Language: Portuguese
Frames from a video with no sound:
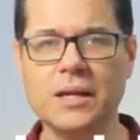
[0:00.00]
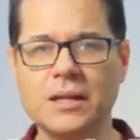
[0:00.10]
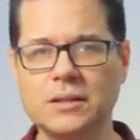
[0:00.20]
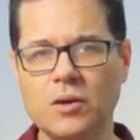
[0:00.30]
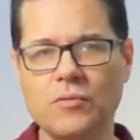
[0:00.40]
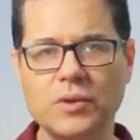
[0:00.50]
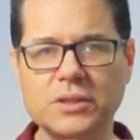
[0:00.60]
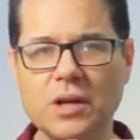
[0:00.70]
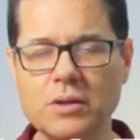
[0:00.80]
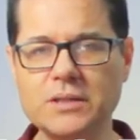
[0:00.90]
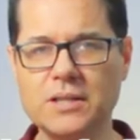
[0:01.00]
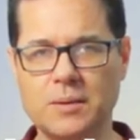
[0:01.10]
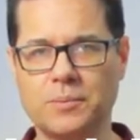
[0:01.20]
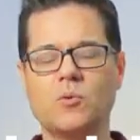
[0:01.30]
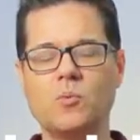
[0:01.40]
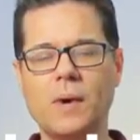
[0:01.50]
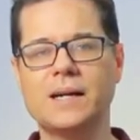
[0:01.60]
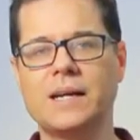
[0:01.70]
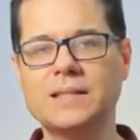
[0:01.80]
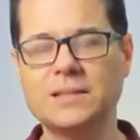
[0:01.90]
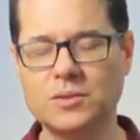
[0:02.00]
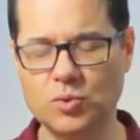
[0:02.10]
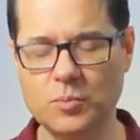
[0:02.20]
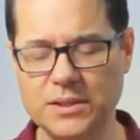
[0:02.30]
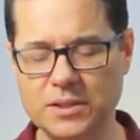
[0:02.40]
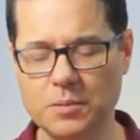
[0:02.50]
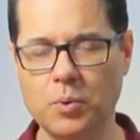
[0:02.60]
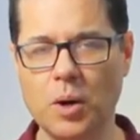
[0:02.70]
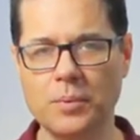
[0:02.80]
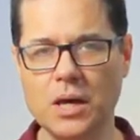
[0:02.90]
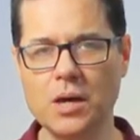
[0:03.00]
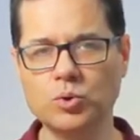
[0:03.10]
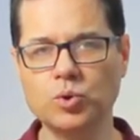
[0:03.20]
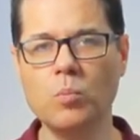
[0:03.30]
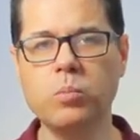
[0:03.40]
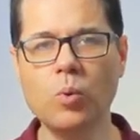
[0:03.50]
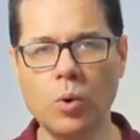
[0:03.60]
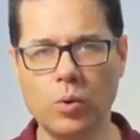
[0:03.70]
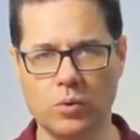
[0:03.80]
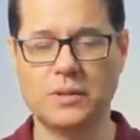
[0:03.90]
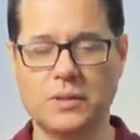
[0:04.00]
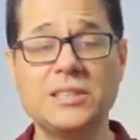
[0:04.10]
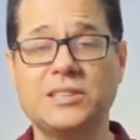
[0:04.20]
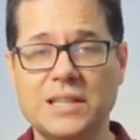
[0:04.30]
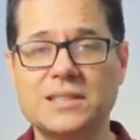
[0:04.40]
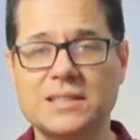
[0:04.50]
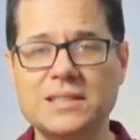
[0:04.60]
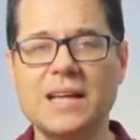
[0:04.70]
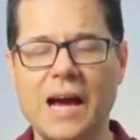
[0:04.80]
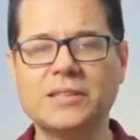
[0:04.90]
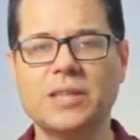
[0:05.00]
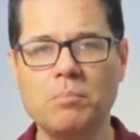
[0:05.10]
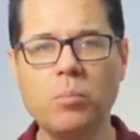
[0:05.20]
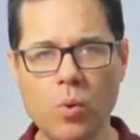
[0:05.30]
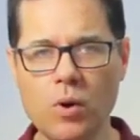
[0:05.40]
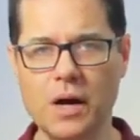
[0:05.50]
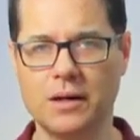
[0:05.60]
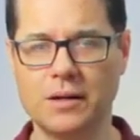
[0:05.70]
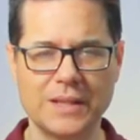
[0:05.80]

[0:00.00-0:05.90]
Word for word: Então eu vou te dar um exemplo. Uma crença sobre si próprio. Eu sou burro. Tem gente que se acha burra.